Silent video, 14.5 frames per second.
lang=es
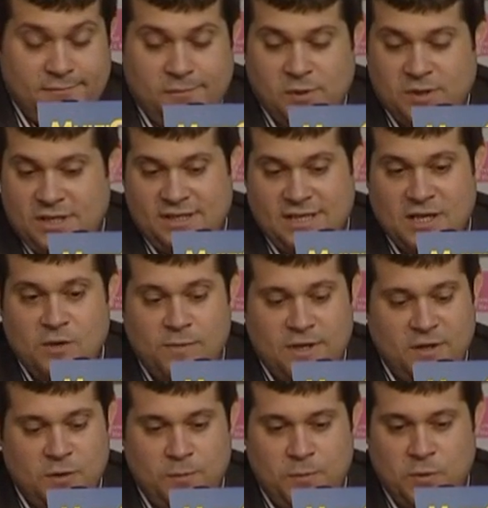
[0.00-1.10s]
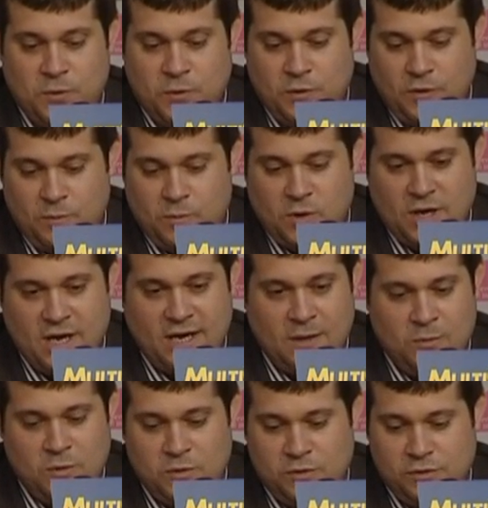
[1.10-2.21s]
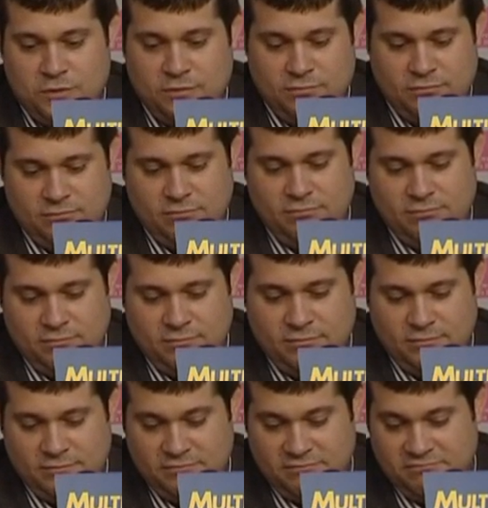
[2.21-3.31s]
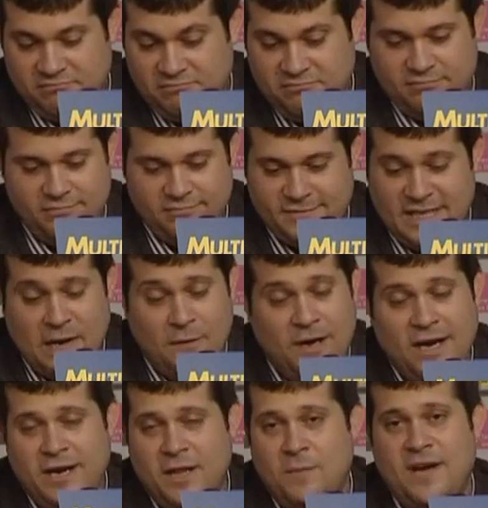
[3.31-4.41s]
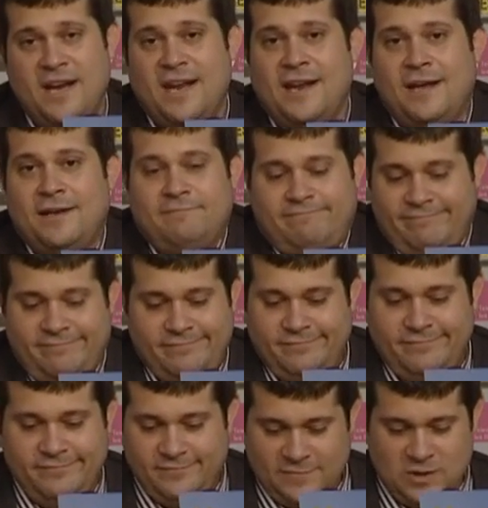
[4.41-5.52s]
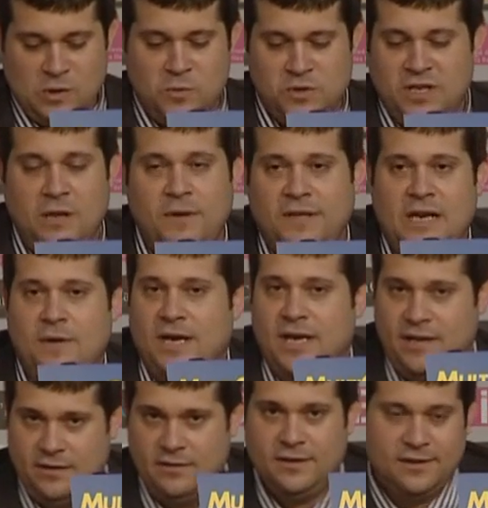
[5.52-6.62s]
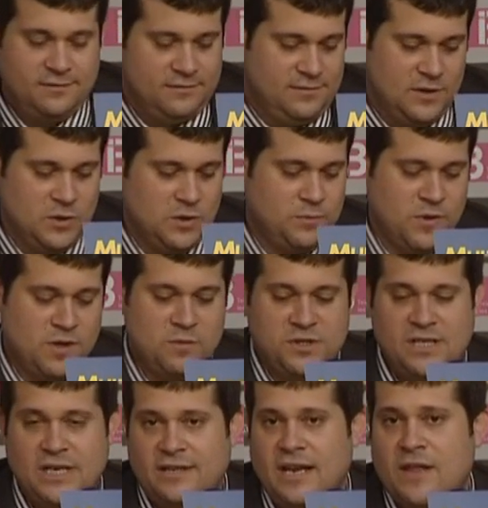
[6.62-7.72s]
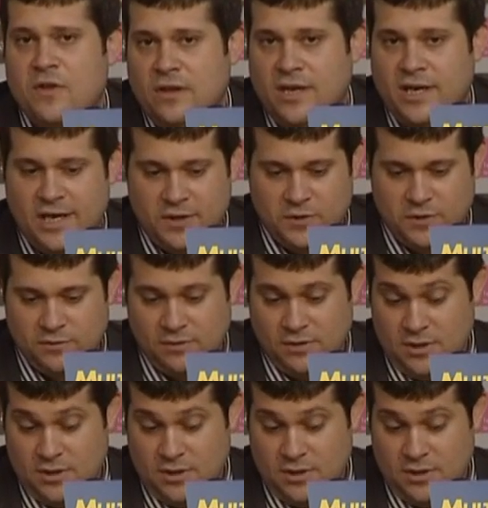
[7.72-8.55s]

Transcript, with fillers: pues se están tomando por, porque creemos trabajar de manera mm, como se debe trabajar. No podemos estar tirando el dinero.